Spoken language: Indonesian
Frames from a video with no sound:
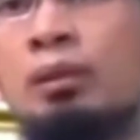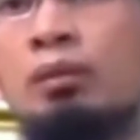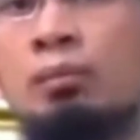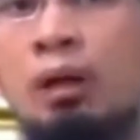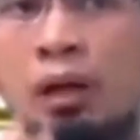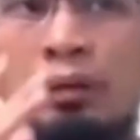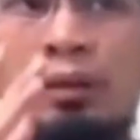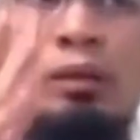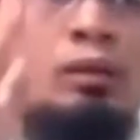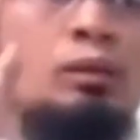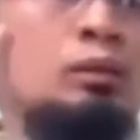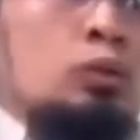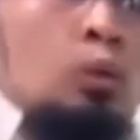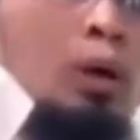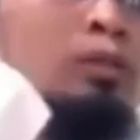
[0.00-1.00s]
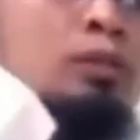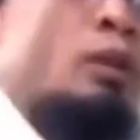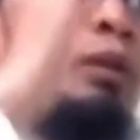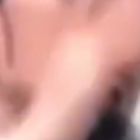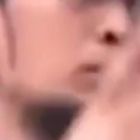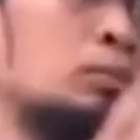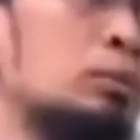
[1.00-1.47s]
Makanya suasana
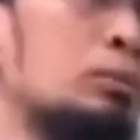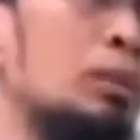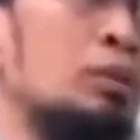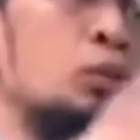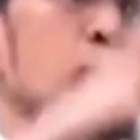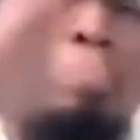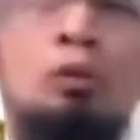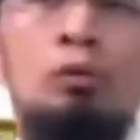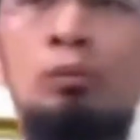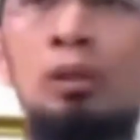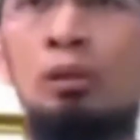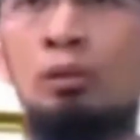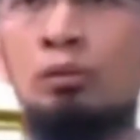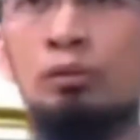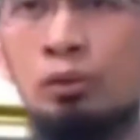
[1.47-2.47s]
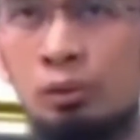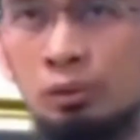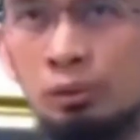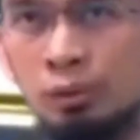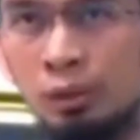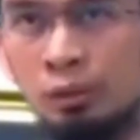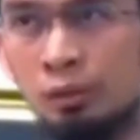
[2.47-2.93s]
ibu masuk ke rumah kosong
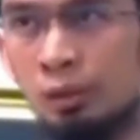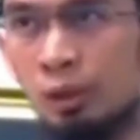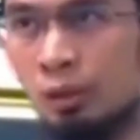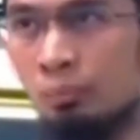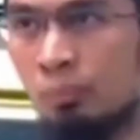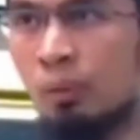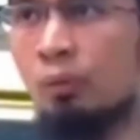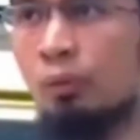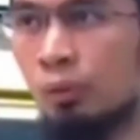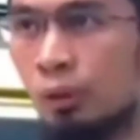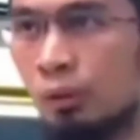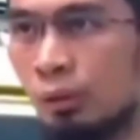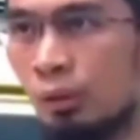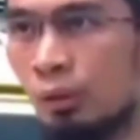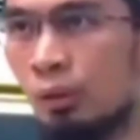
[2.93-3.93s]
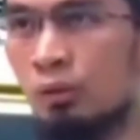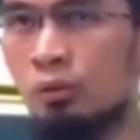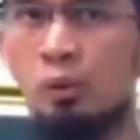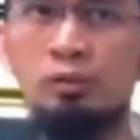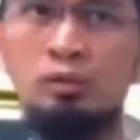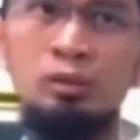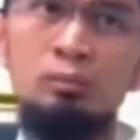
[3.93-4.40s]
yang tidak ada penghuni,
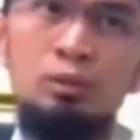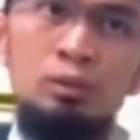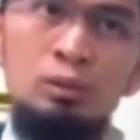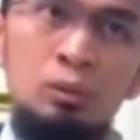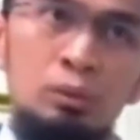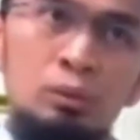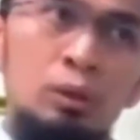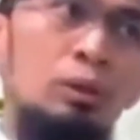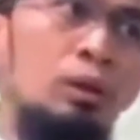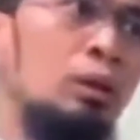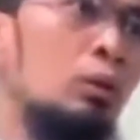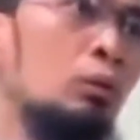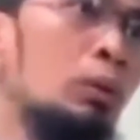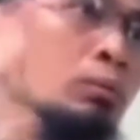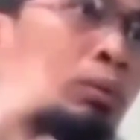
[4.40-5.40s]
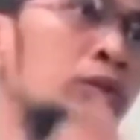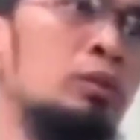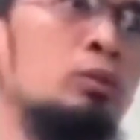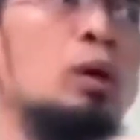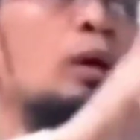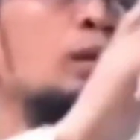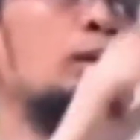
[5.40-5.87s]
suasana masih kotor dengan rumah bersih
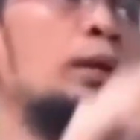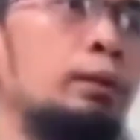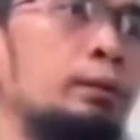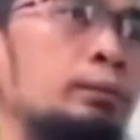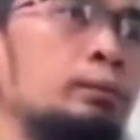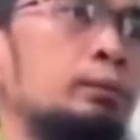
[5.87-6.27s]
itu akan lain.